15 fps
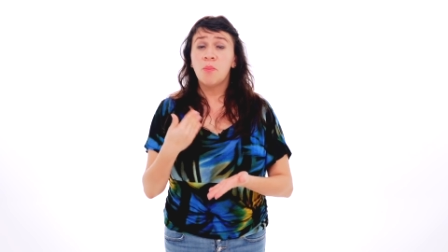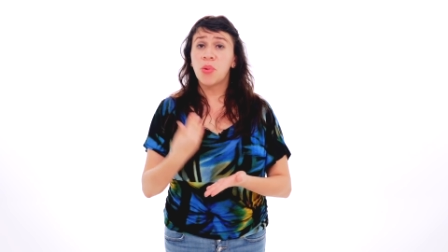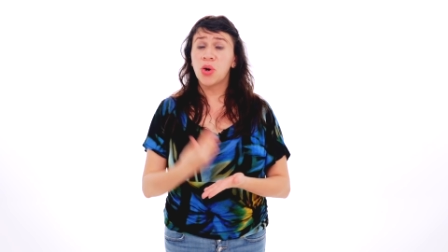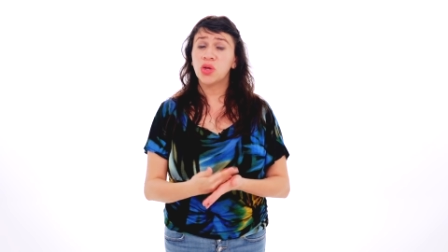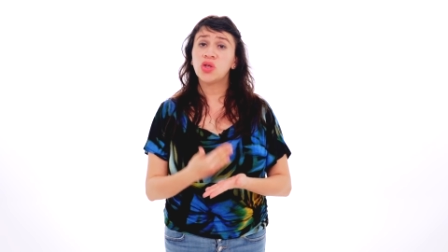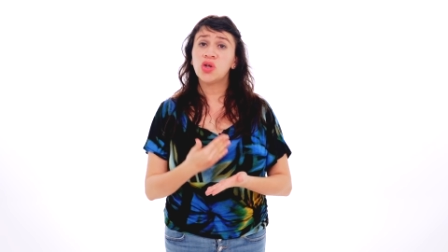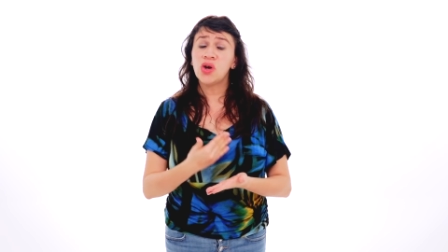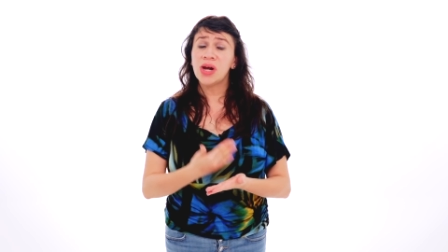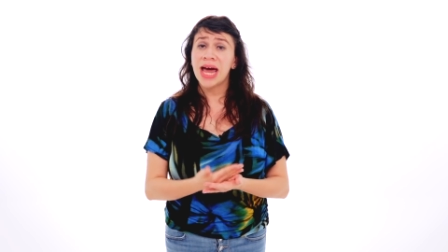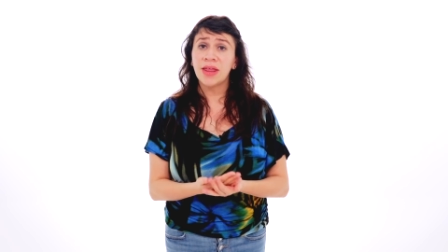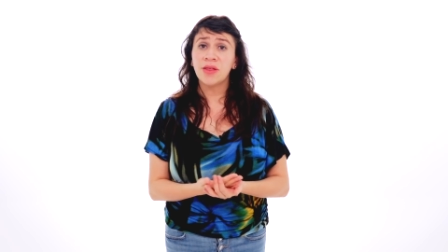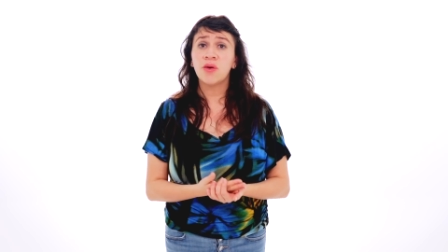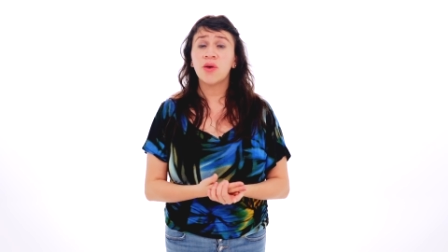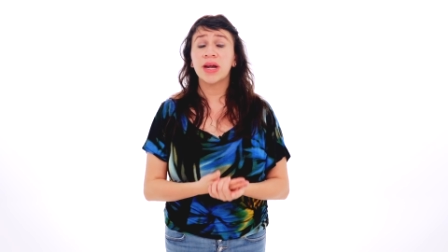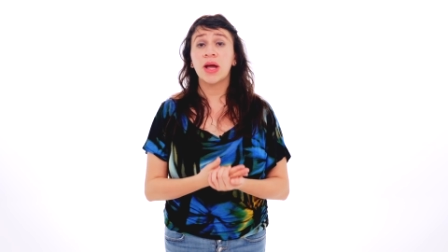Por otro
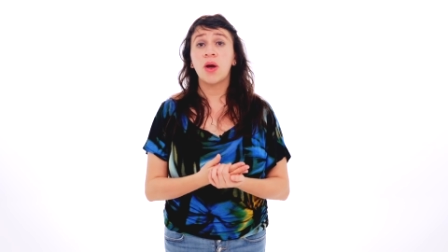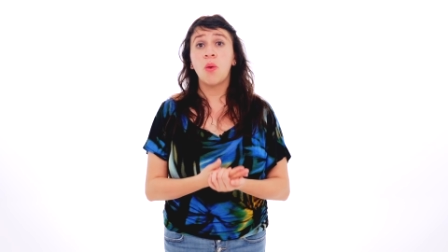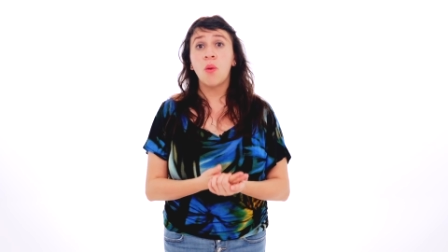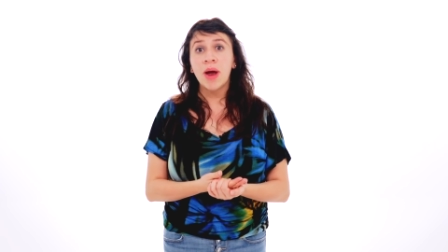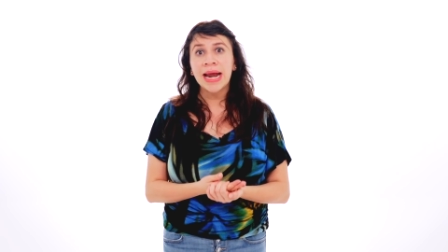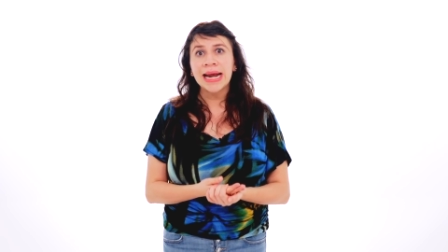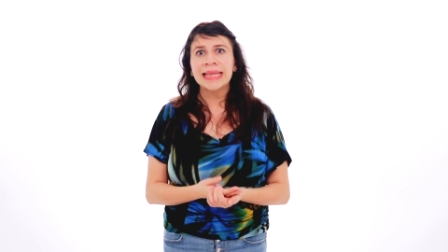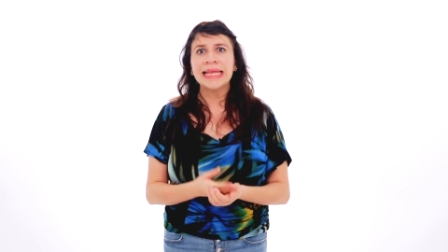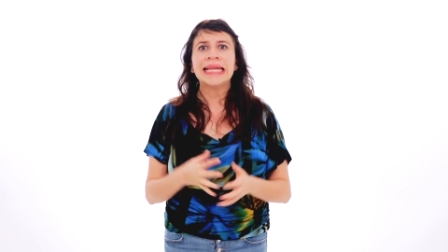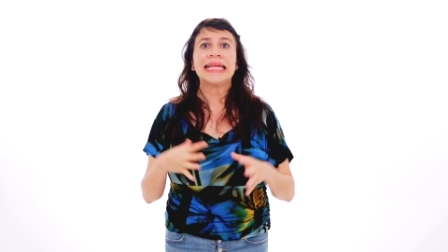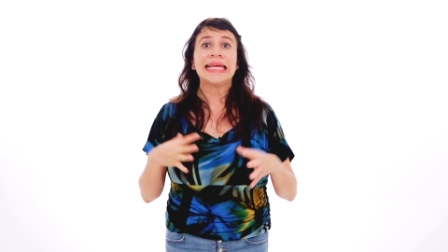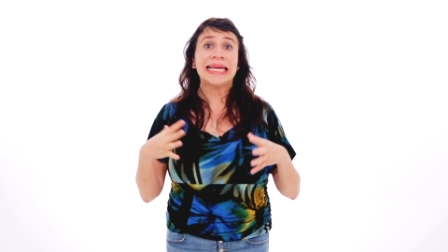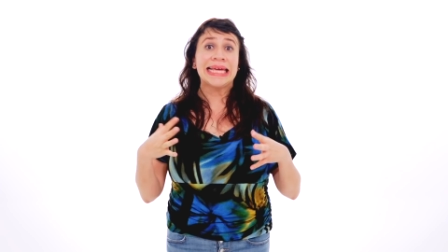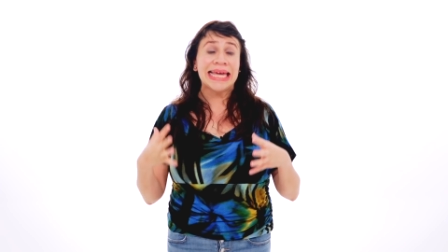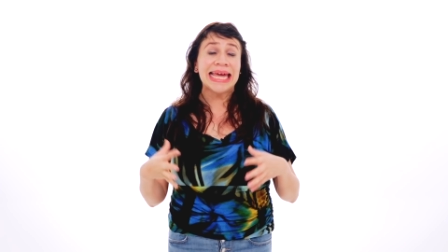lado,
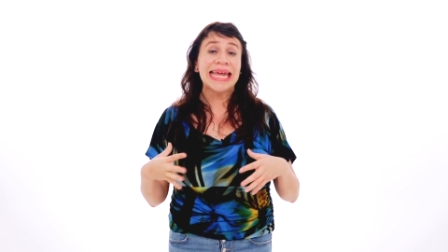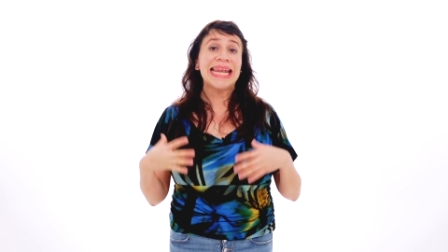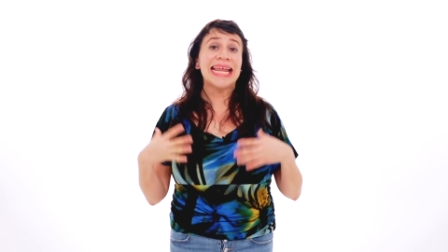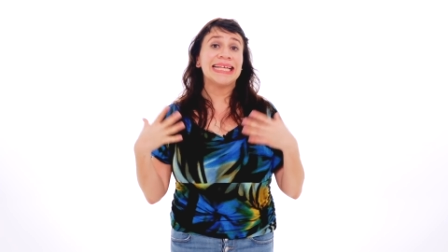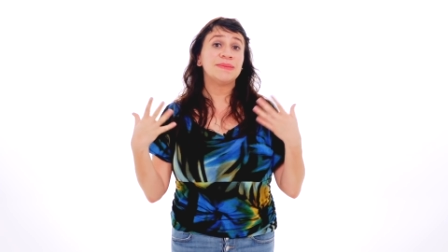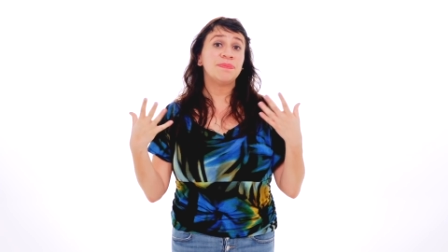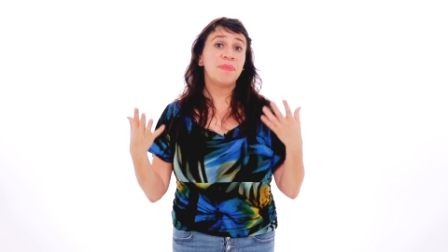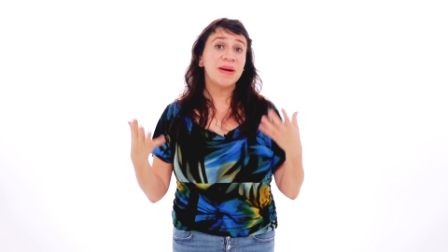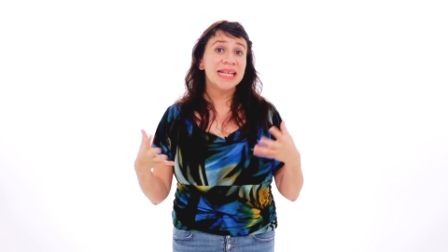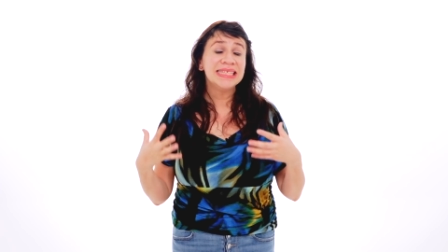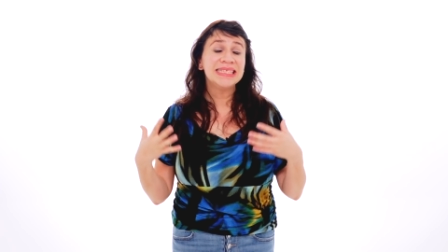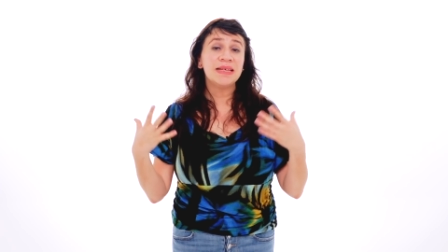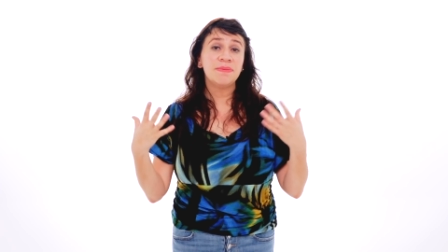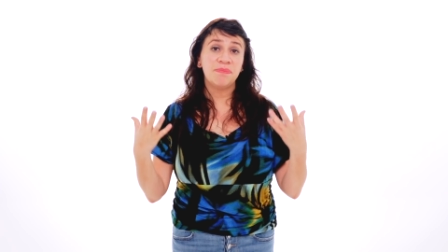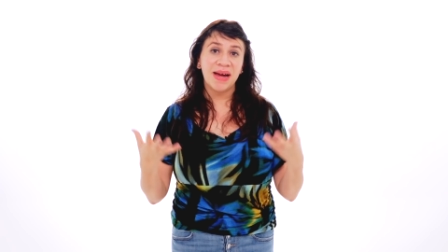recuerden que las
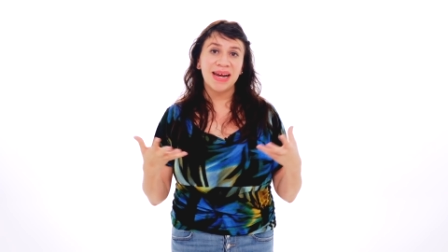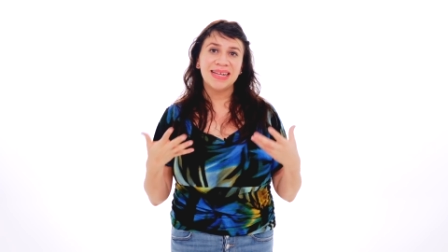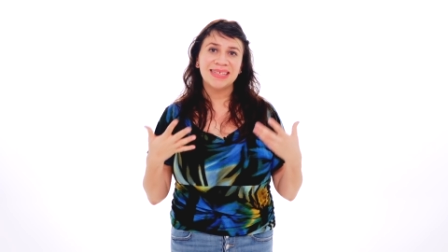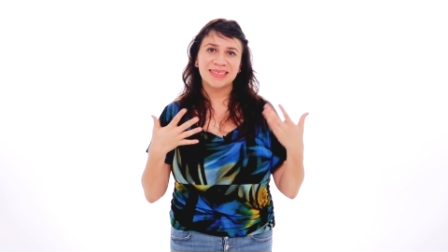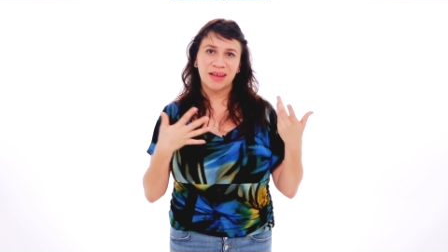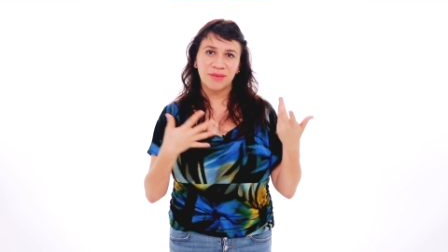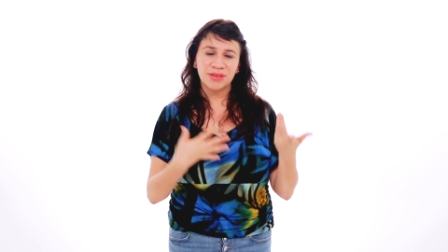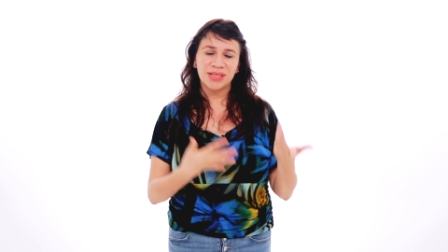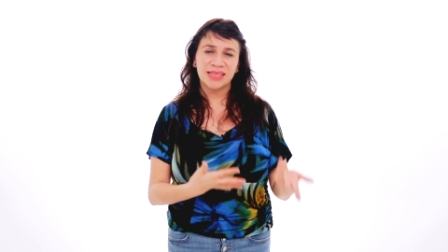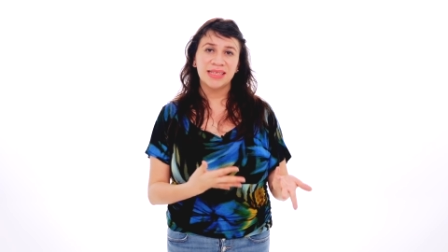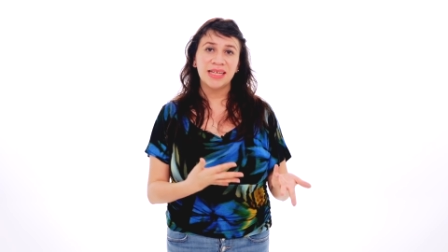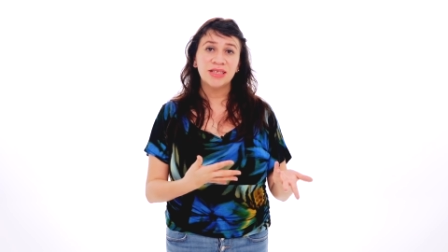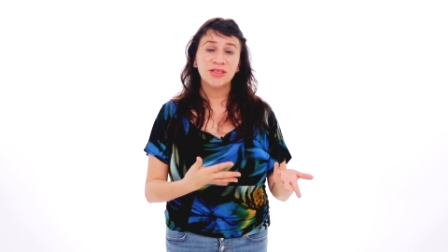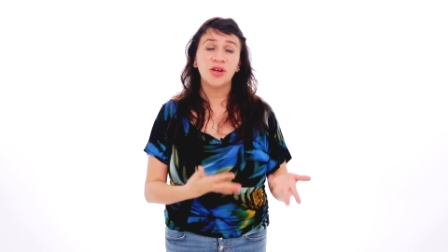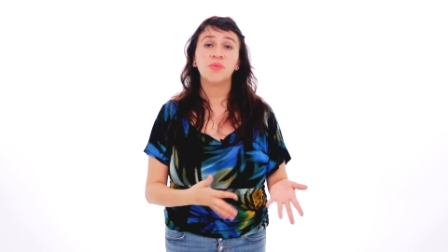principales causas
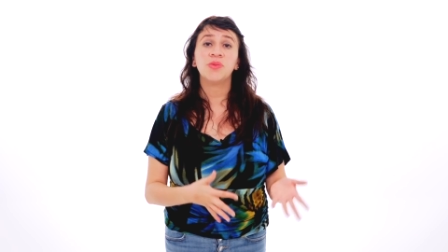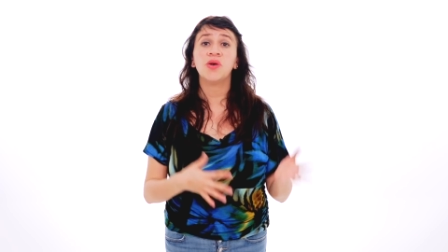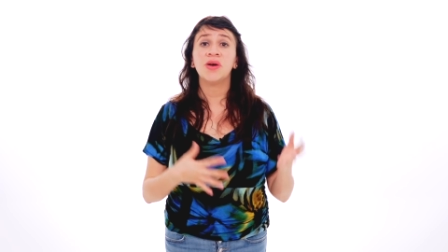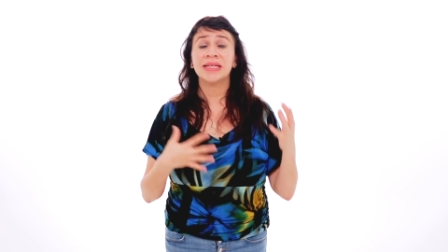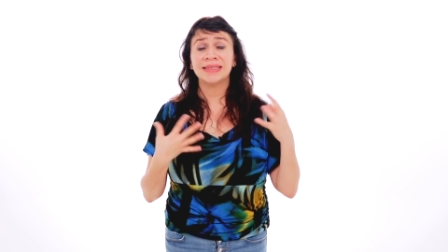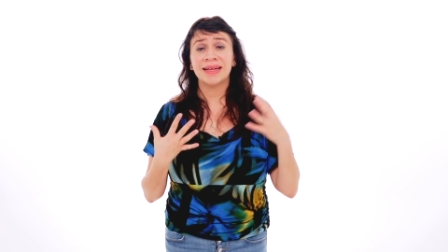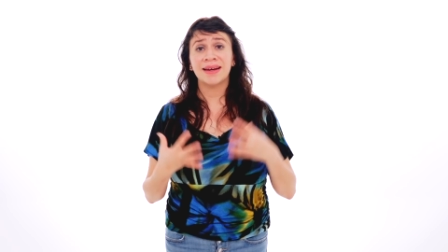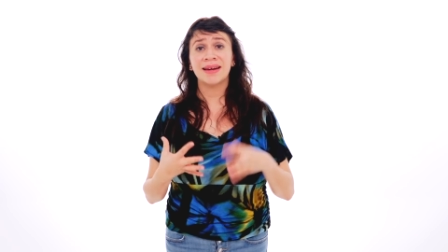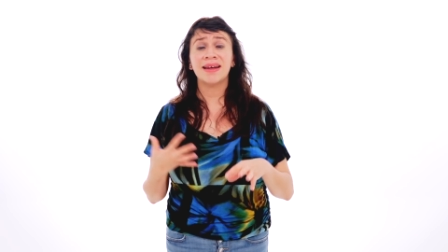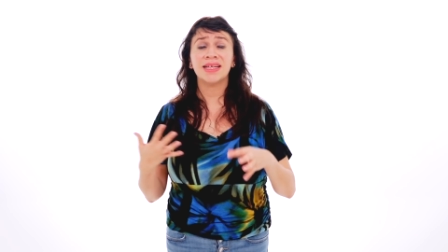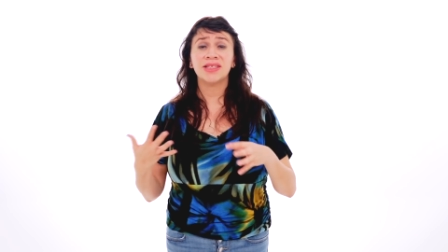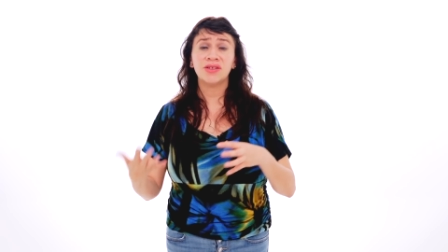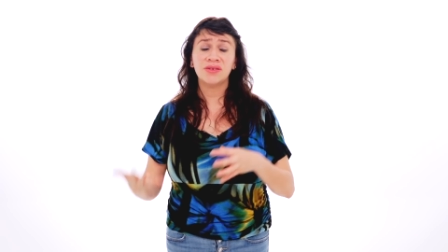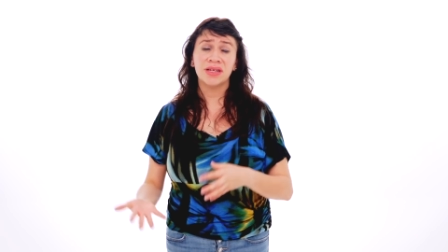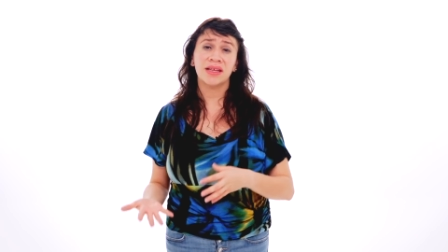de insomnio están
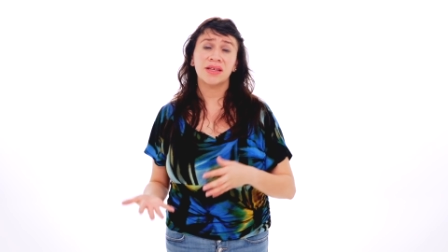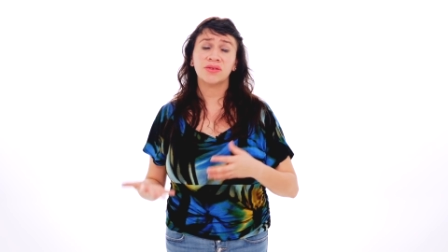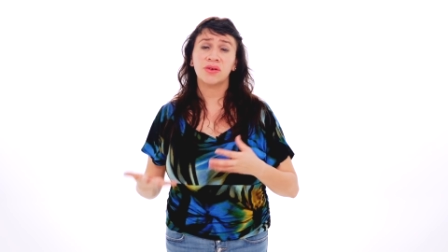relacionadas